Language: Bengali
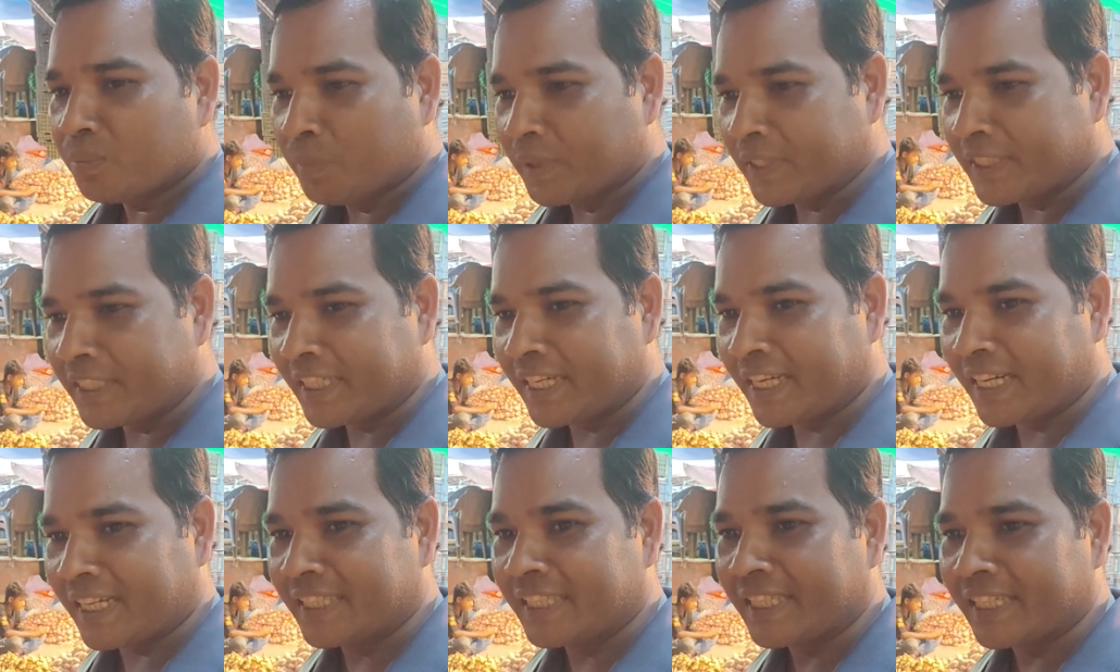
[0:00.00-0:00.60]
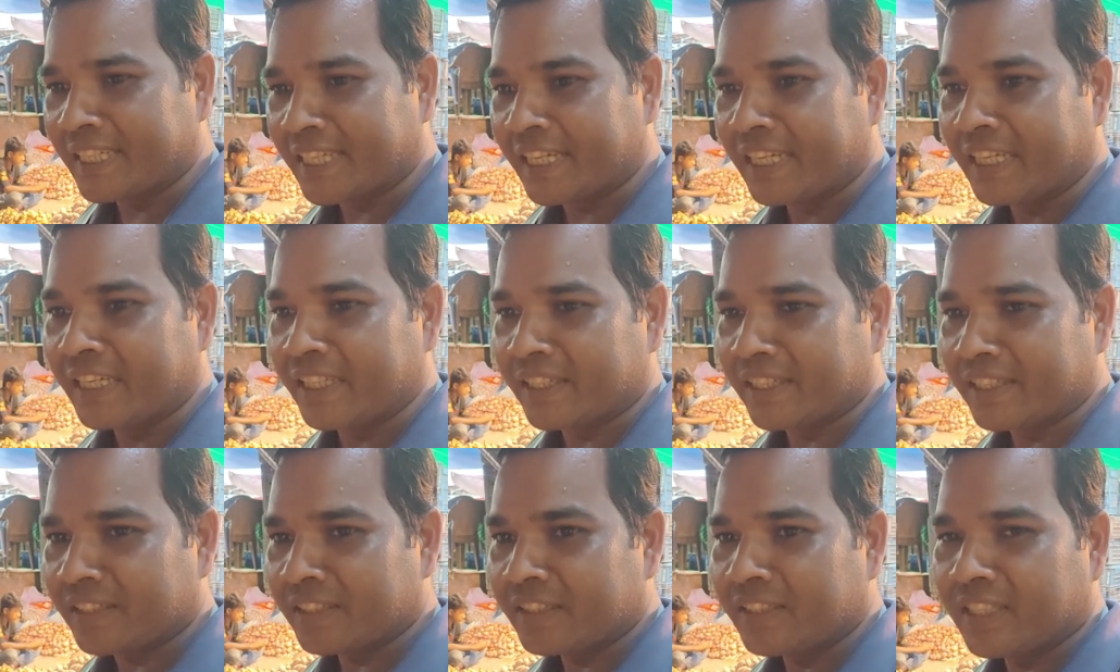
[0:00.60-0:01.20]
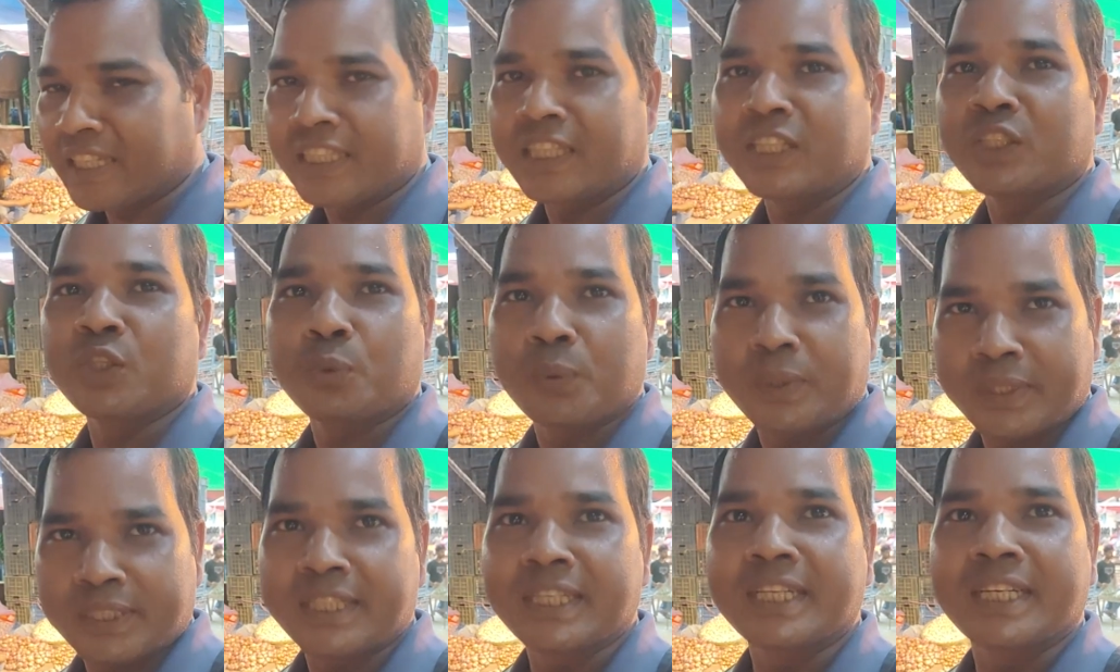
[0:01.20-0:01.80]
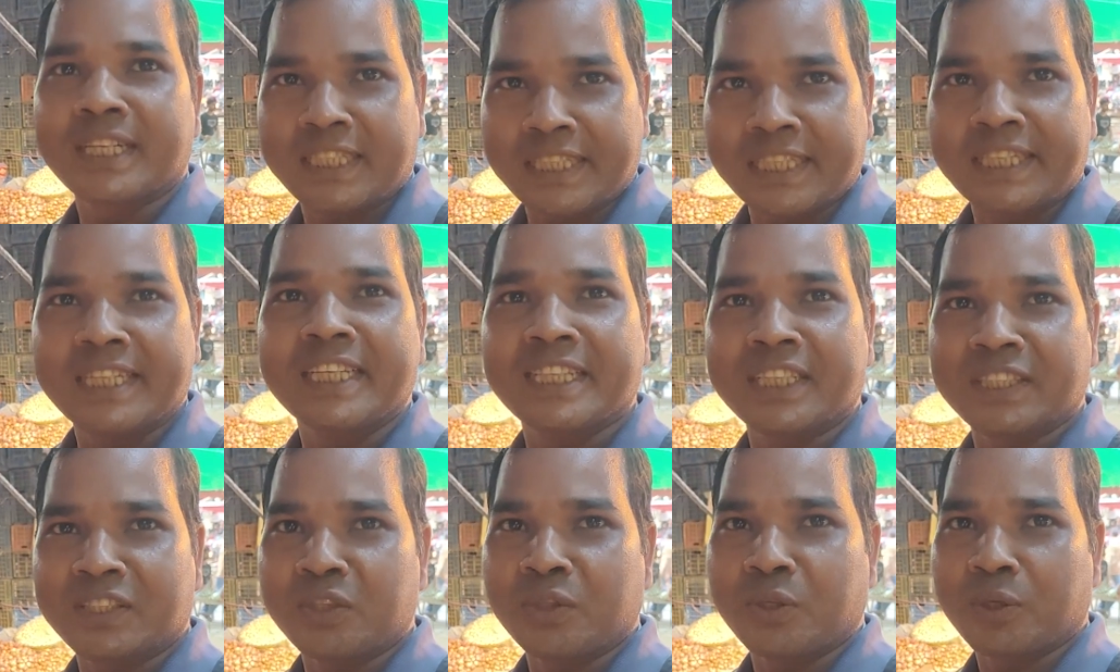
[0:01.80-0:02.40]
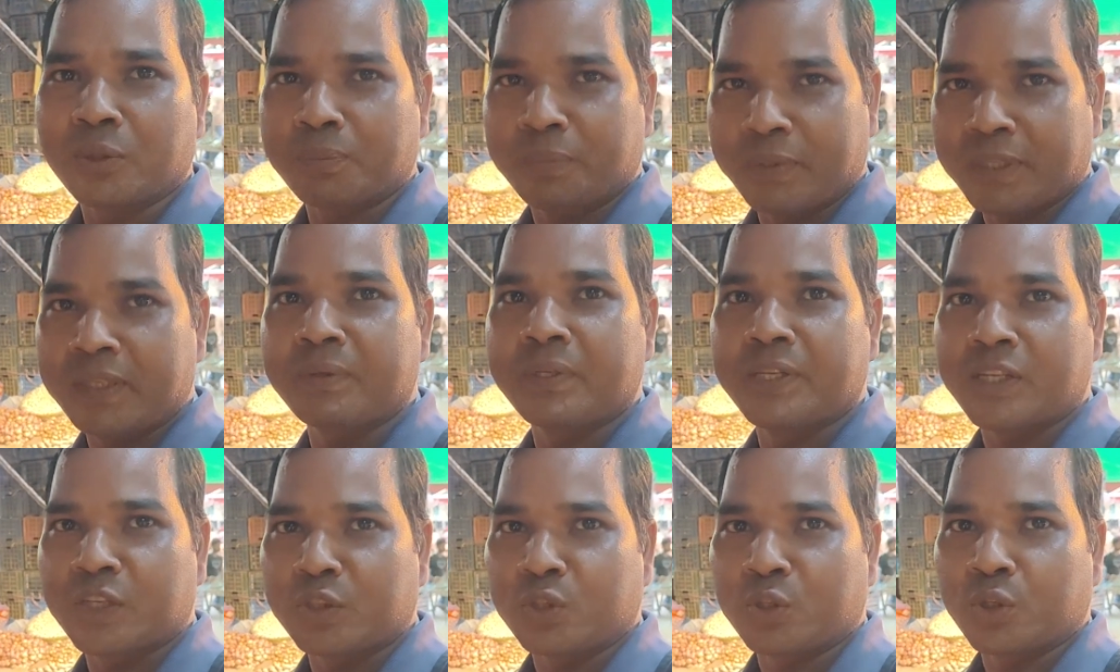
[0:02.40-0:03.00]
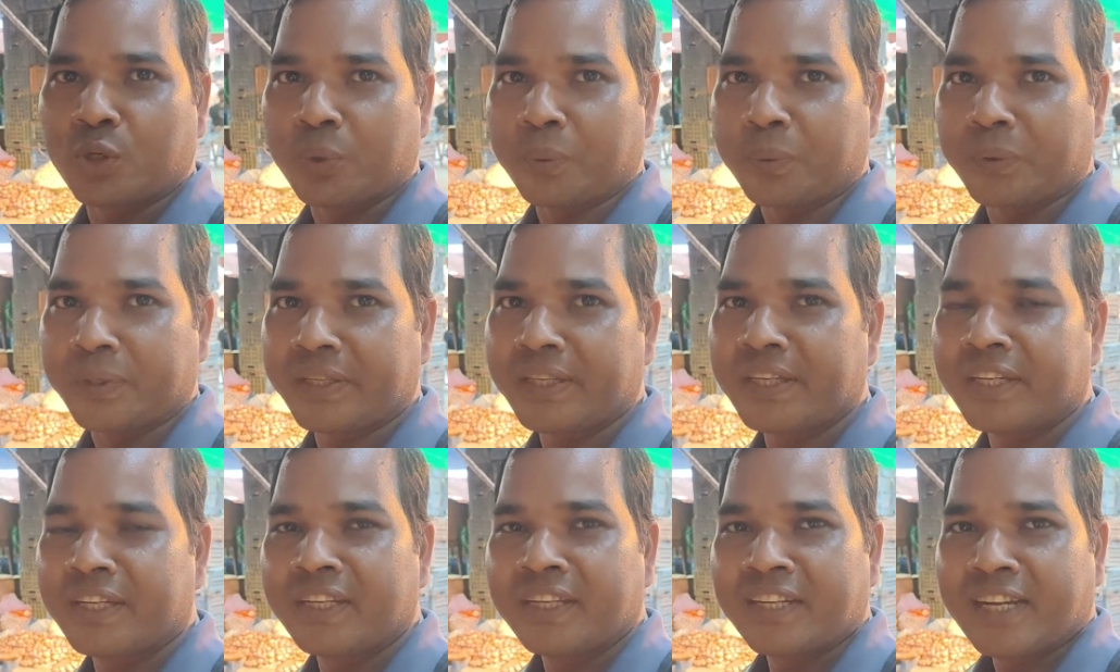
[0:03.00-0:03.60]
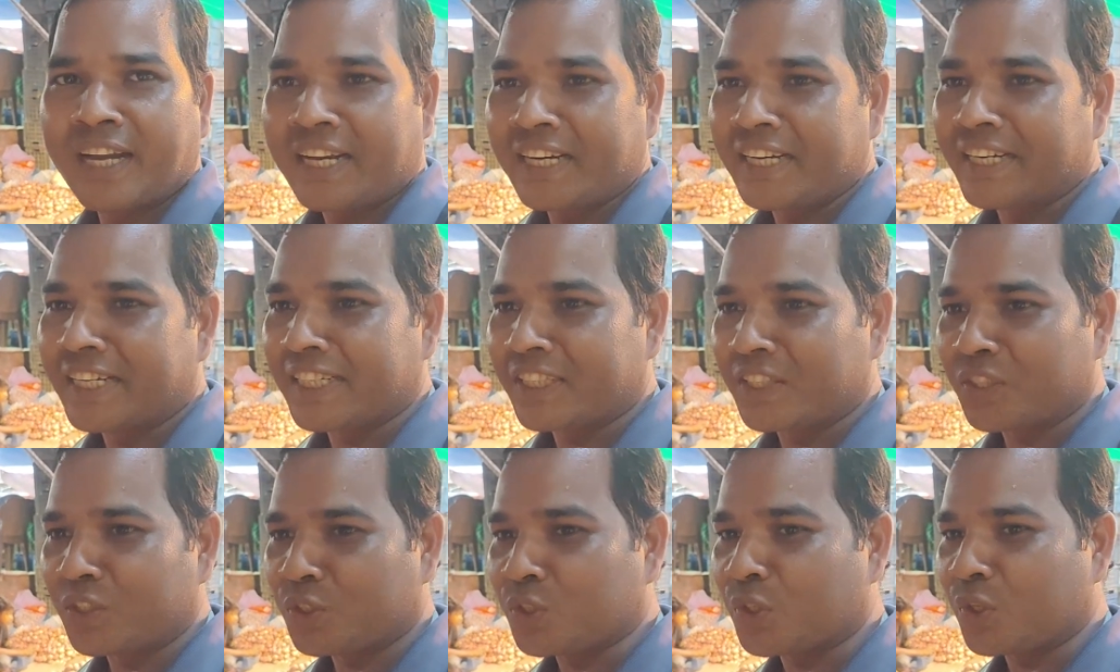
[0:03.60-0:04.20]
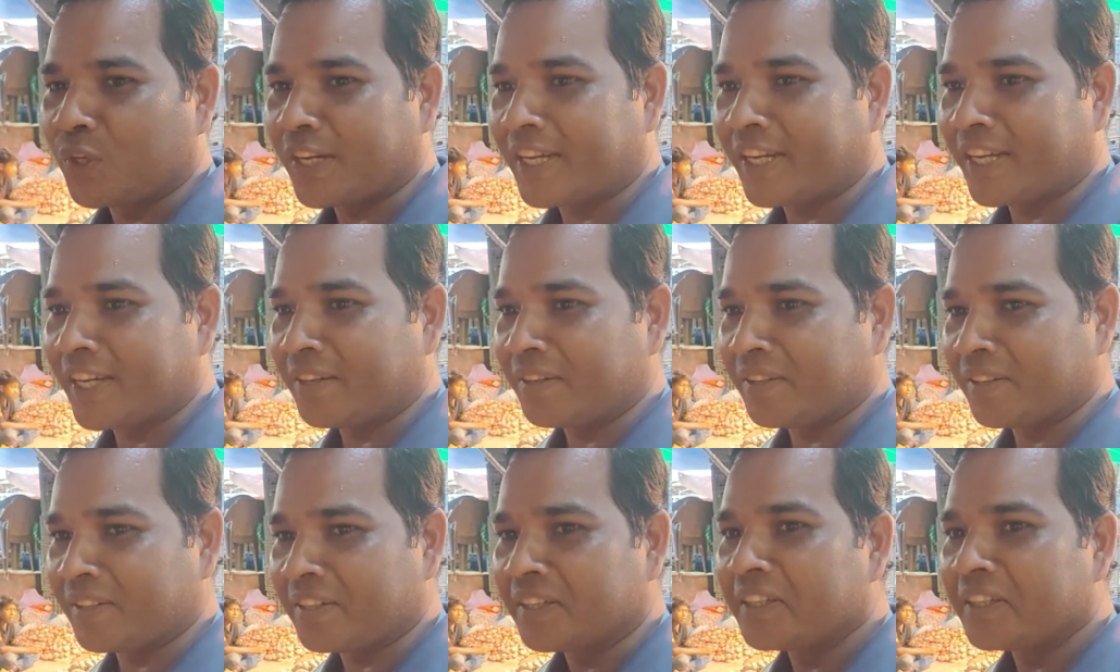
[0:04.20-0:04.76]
বেশি টাকা দিয়ে কেনে তাদের তো বেশি টাকা দিয়ে কিনতে হবে বিক্রি করতে হবে আর এটা তো সরকার